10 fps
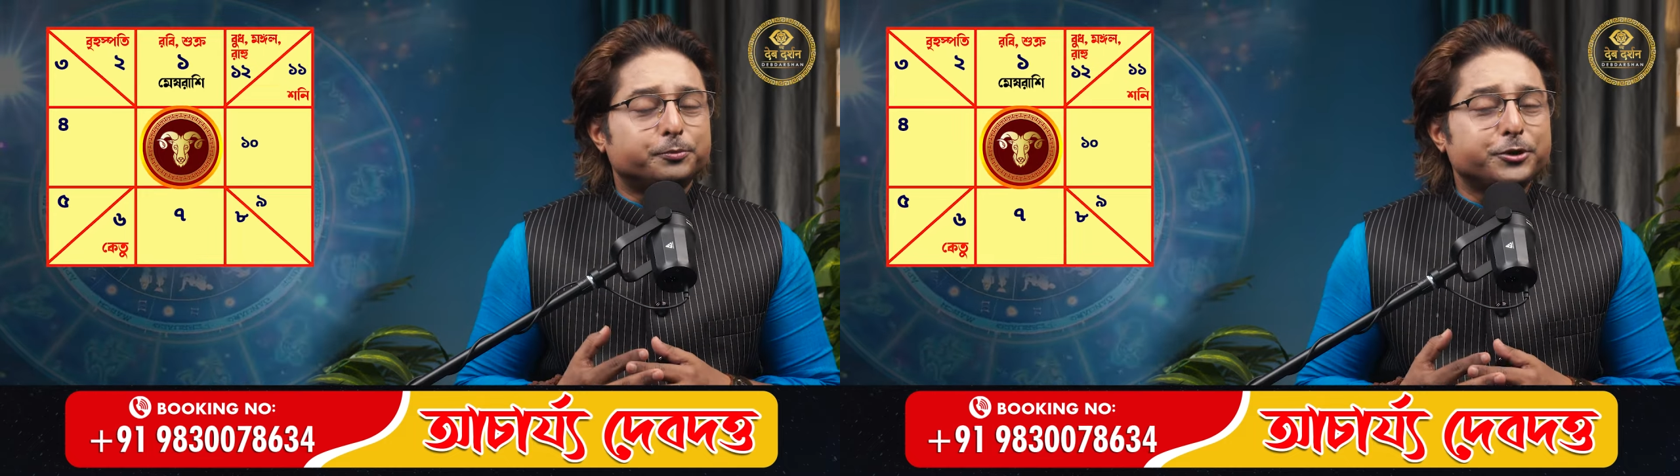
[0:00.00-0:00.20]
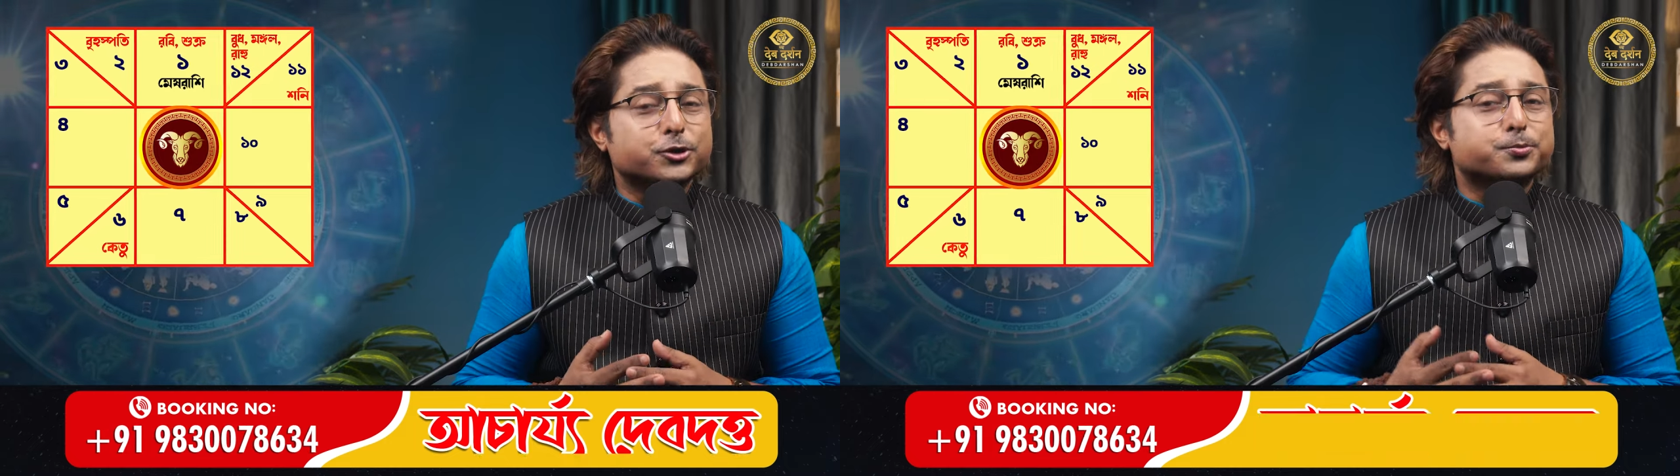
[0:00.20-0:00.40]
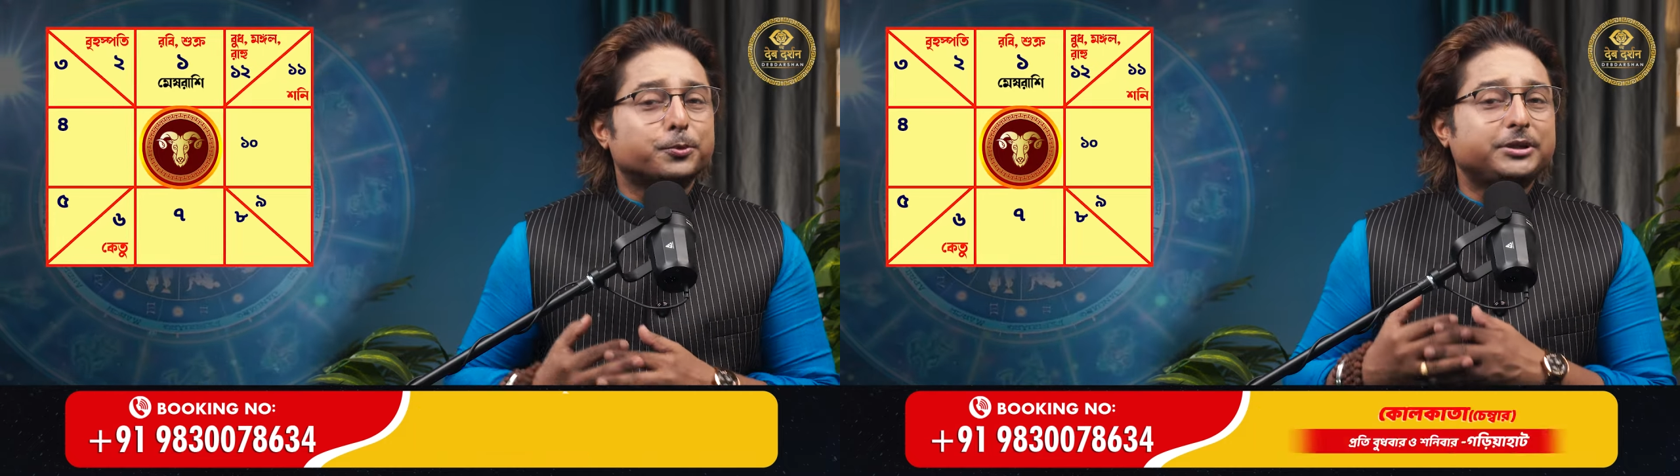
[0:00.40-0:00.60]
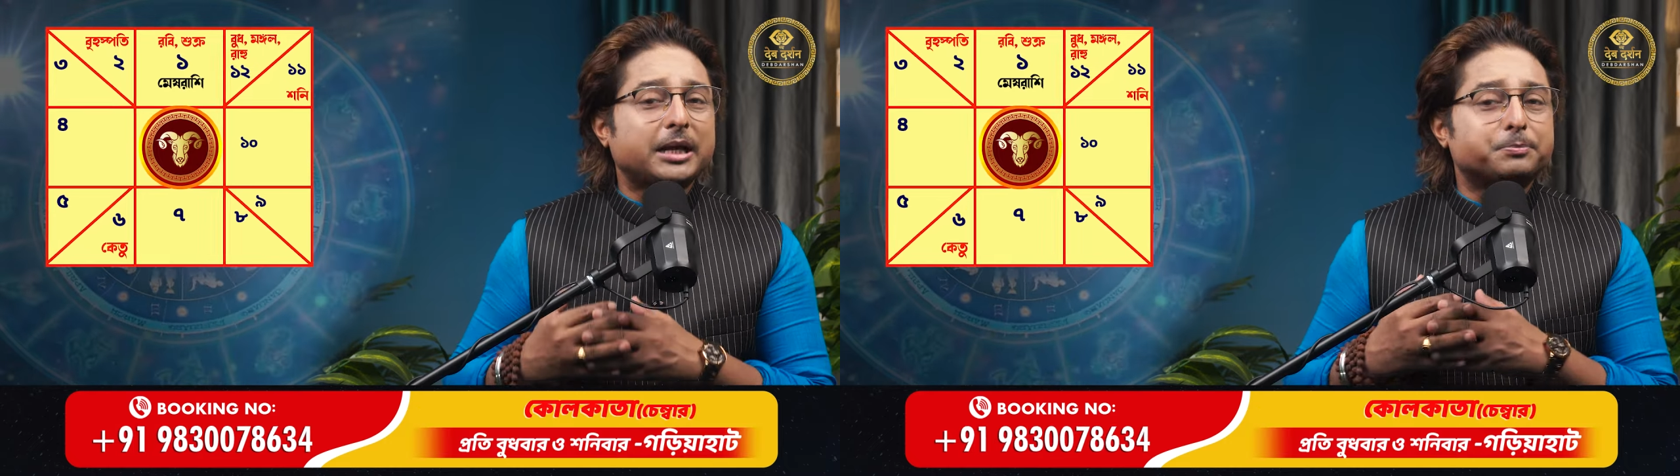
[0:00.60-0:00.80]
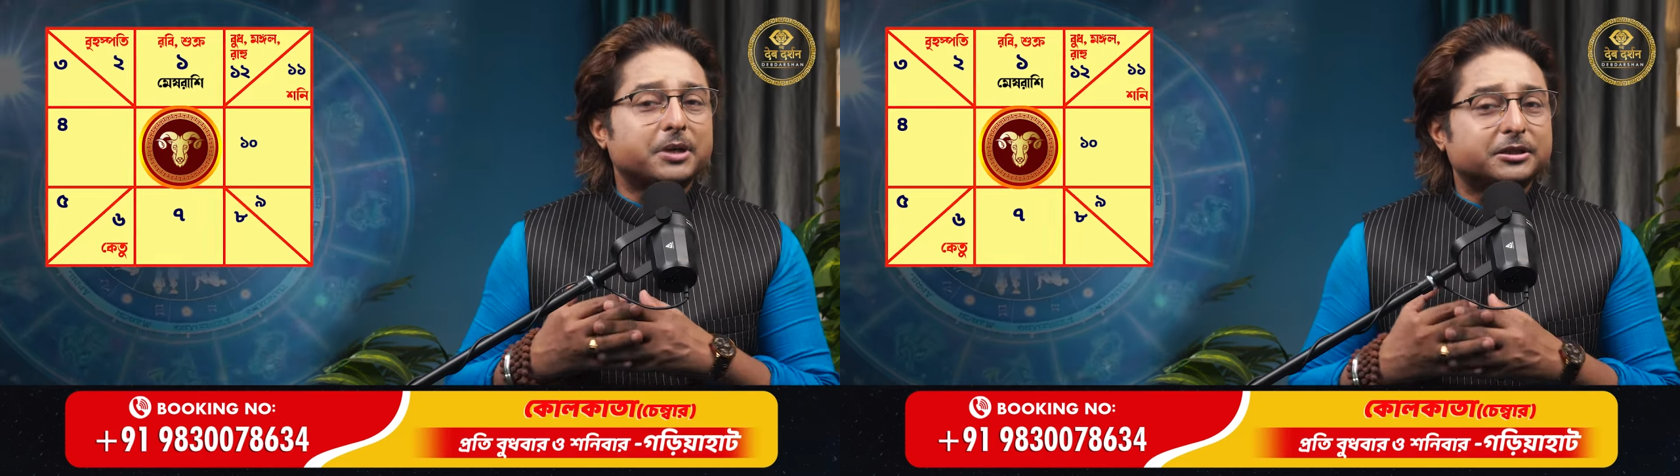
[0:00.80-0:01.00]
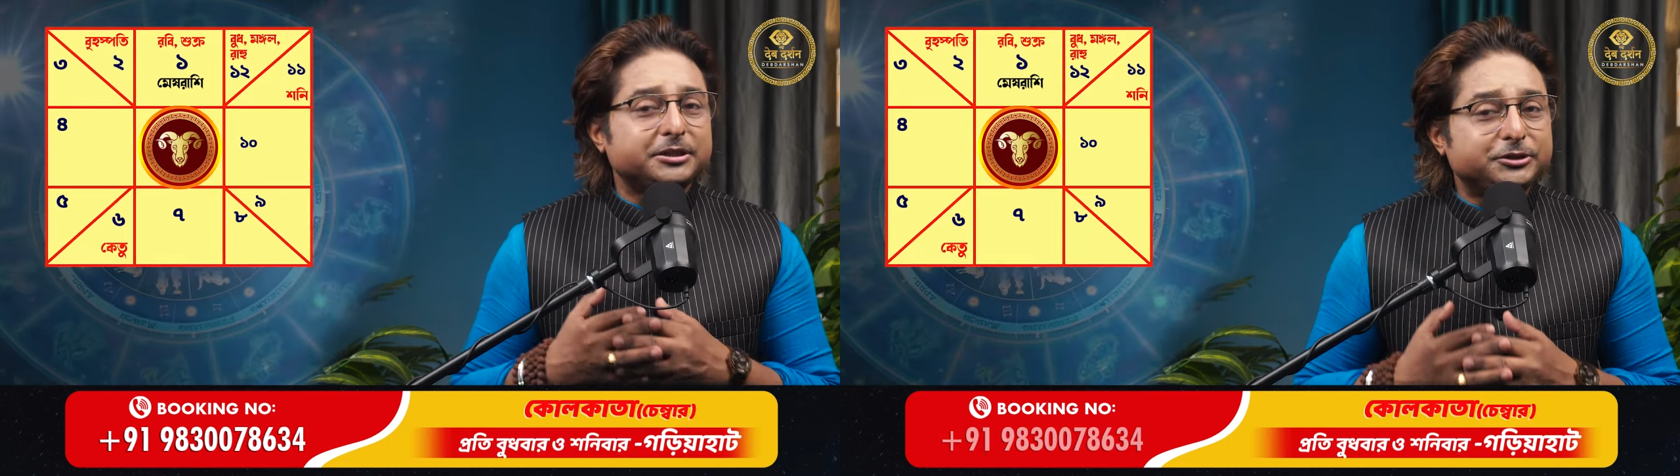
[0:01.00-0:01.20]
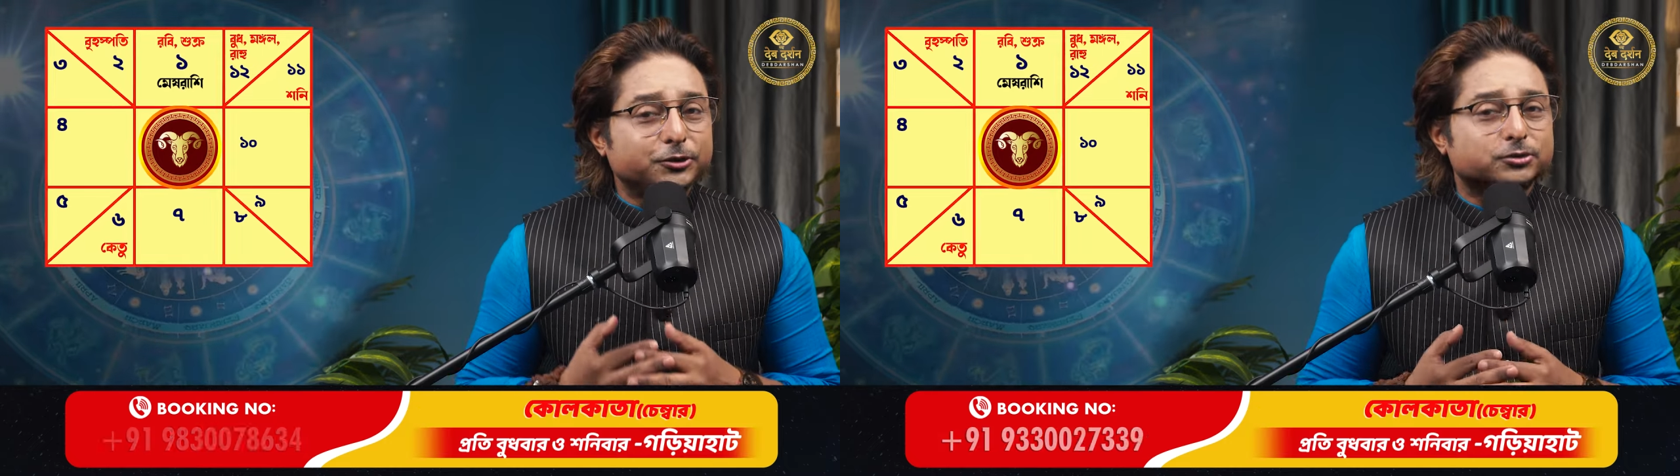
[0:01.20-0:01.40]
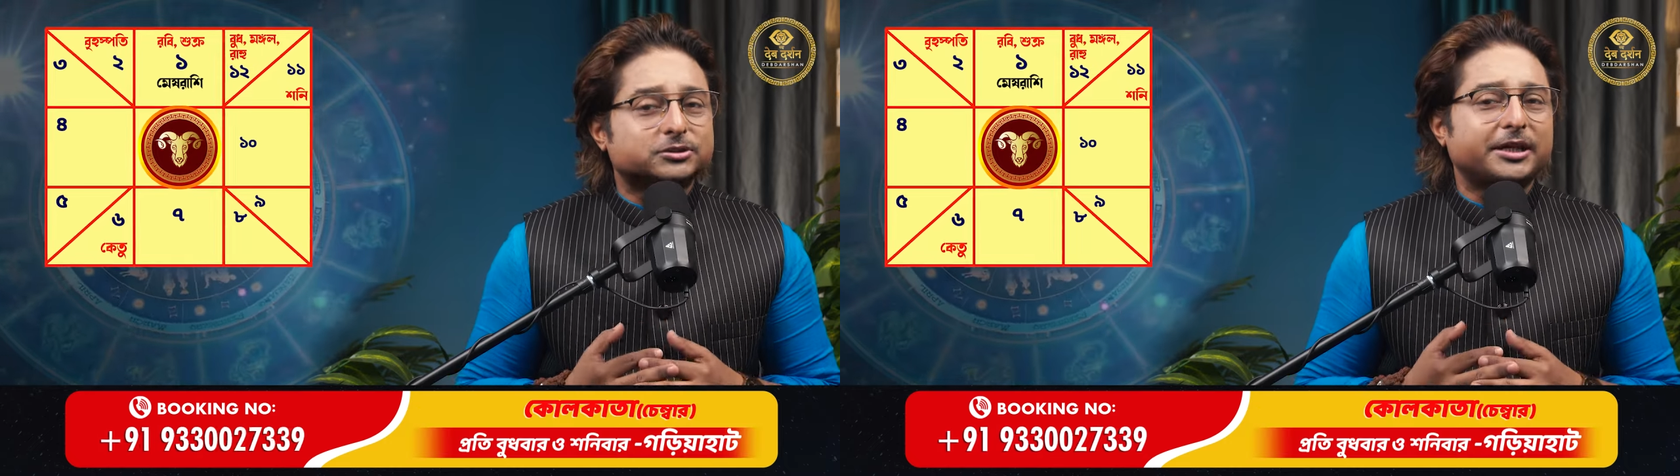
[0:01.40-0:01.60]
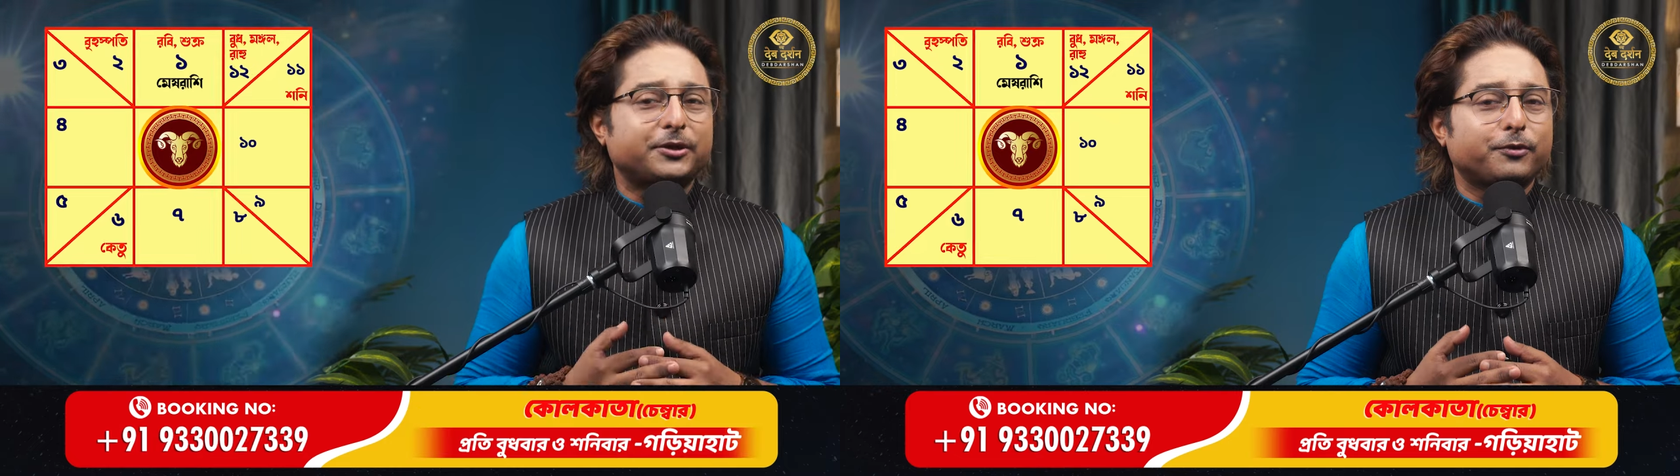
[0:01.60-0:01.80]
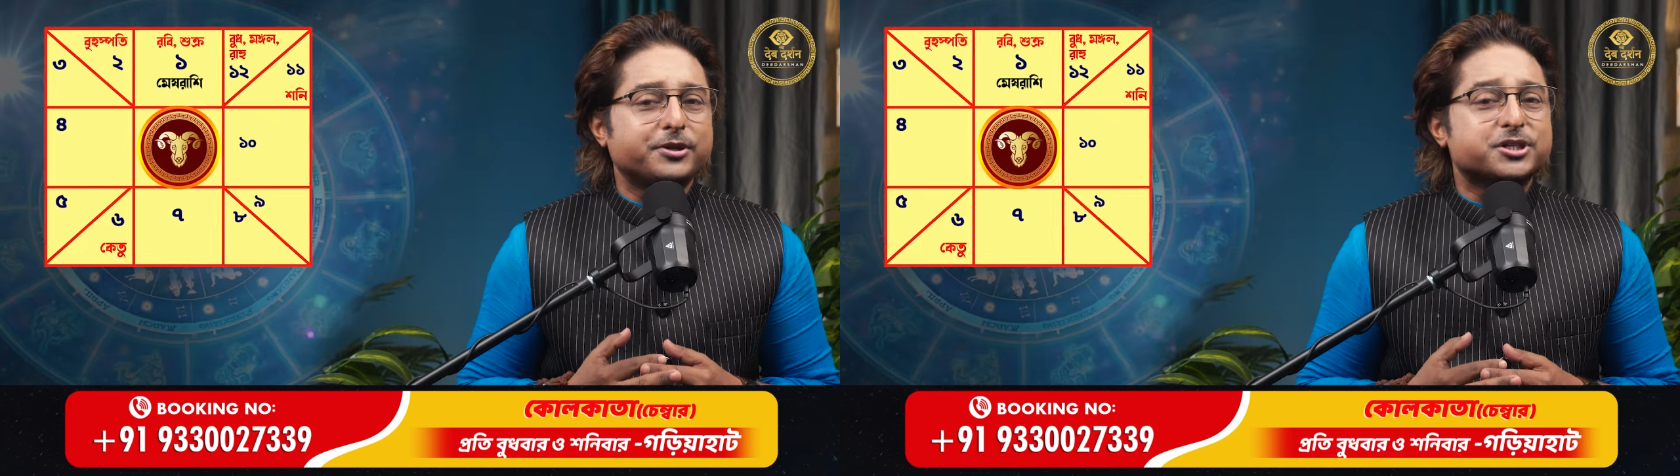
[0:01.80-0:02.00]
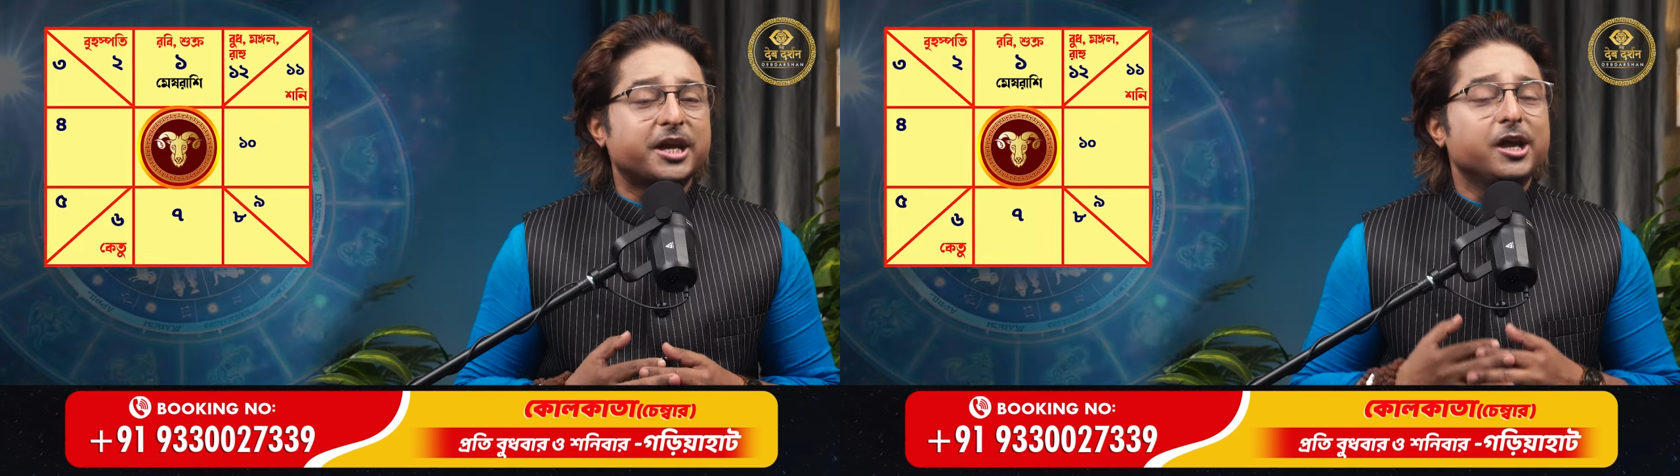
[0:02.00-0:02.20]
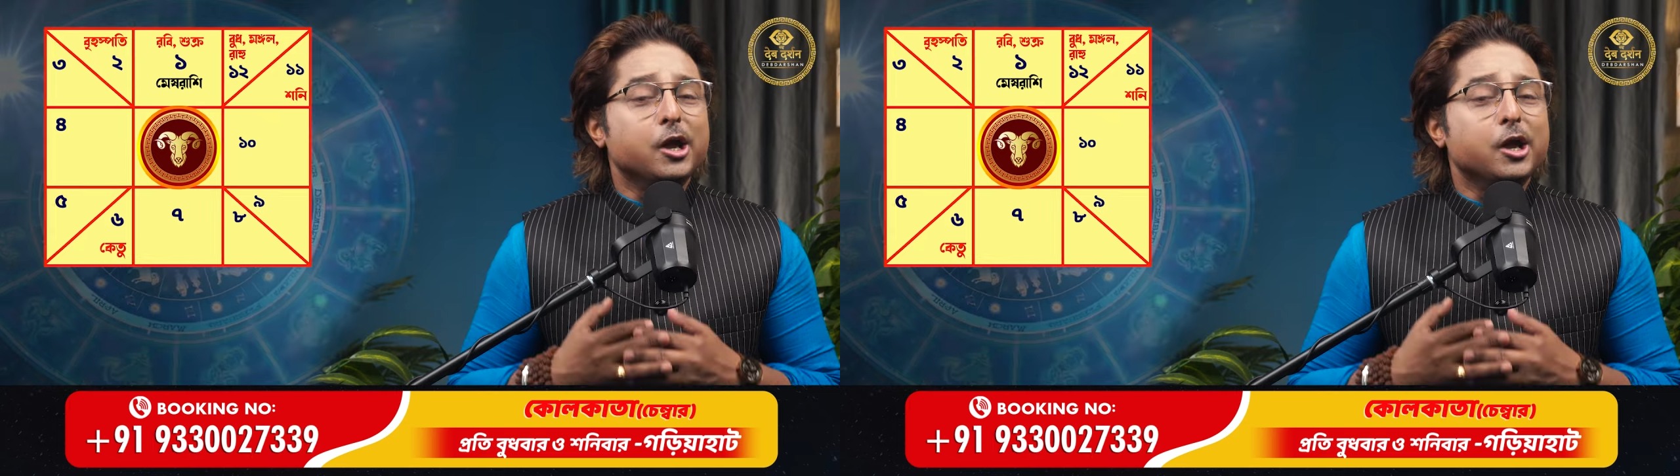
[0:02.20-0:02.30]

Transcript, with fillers: বৃহস্পতি আপনার দ্বিতীয় স্থানে রয়েছে